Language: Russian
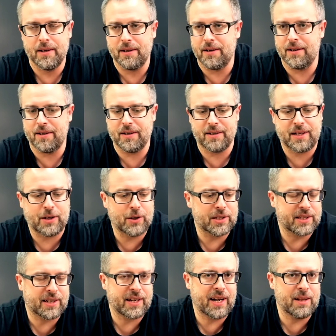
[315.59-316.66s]
Э,
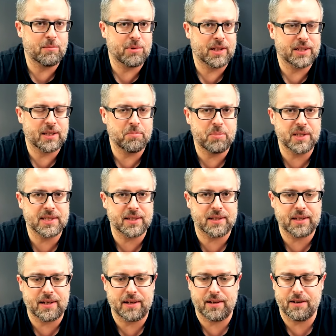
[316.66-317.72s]
какая-то хрень была написана,